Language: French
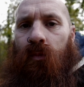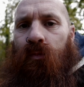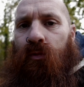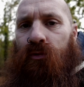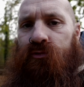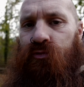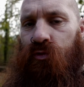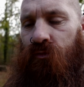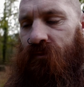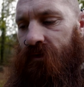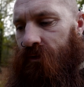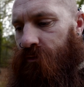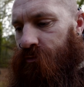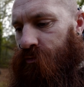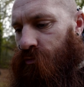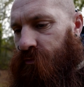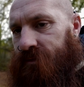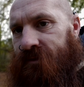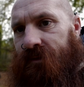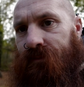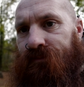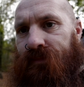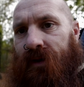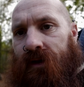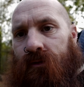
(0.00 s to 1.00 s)
Pour trouver le lieu,
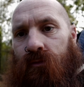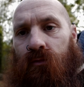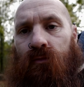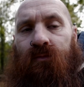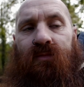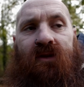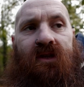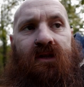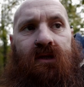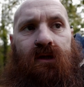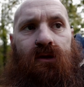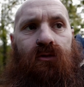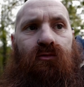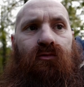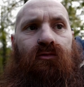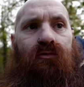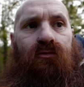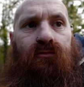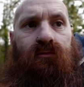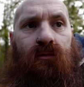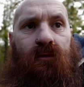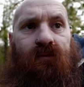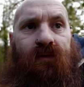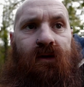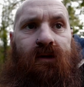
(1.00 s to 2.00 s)
c'est pas compliqué du
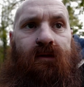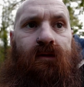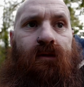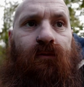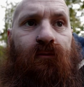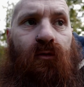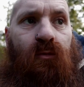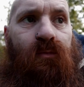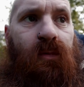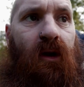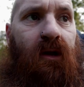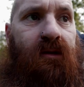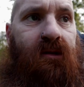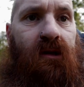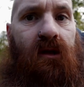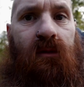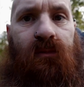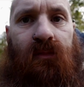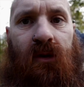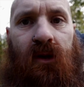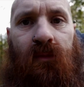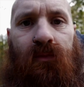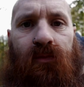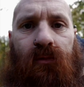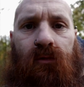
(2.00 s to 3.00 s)
tout en fait. Vous partez de
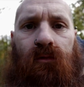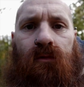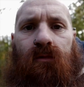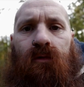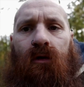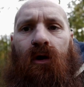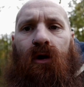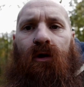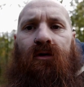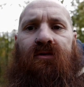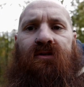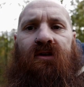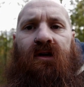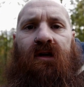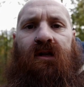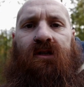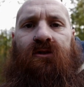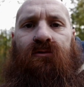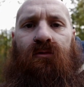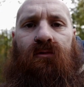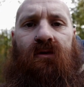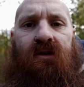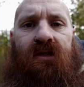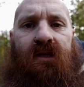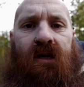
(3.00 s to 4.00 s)
Pimpon en
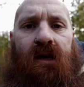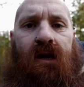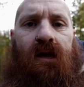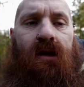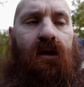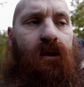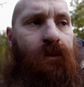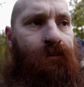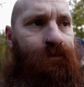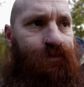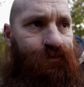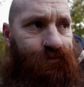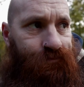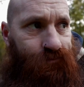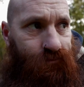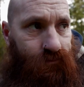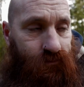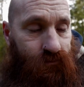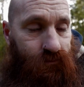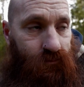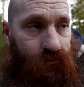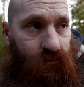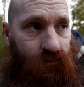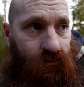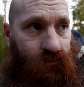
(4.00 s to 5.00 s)
direction de Gaël.
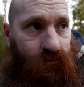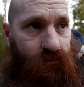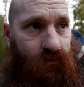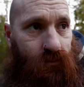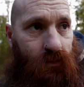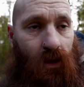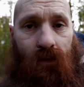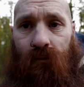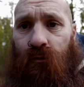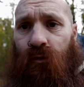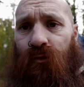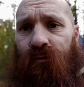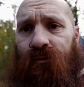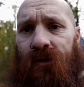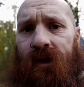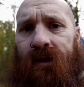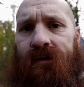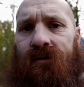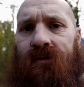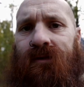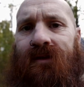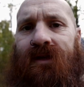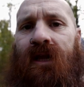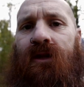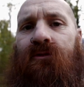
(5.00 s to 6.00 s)
Vous
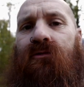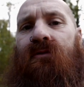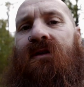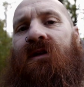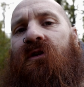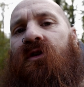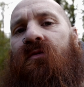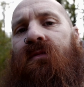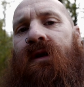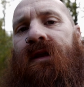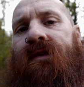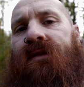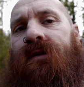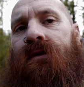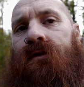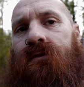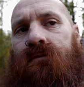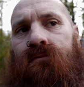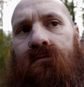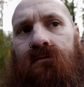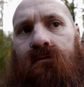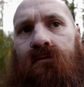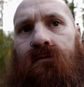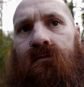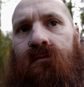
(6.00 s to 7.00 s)
faites quelques kilomètres,
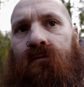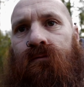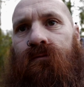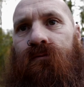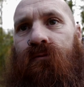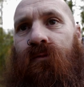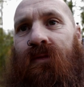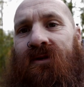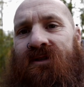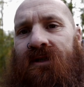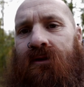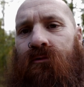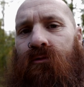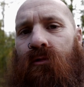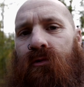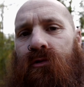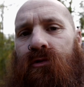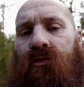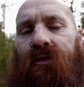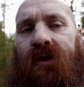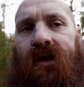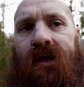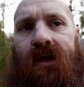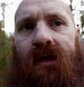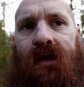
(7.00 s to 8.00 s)
vous passez
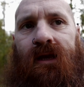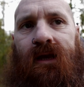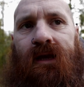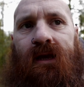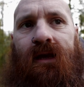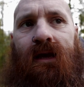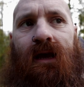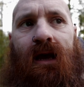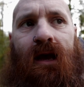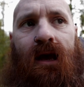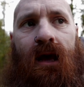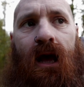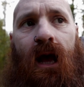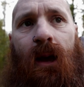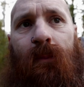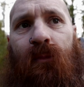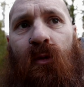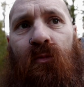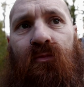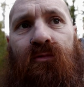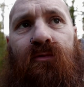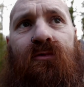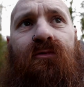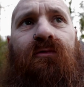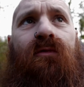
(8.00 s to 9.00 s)
Concoré et un
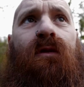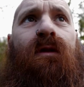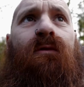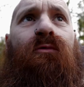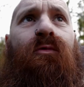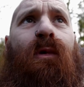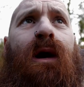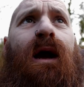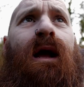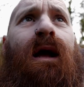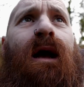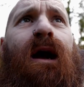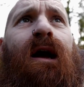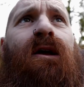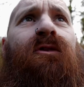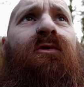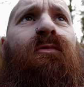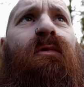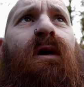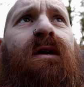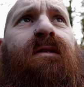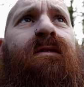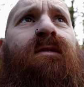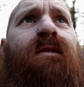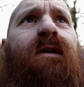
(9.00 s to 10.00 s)
peu plus loin à
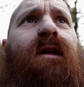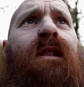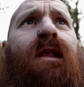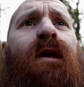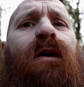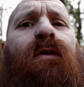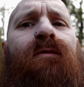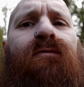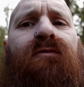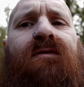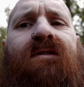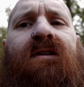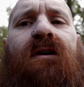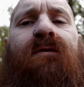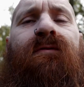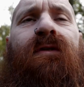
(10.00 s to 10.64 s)
droite, vous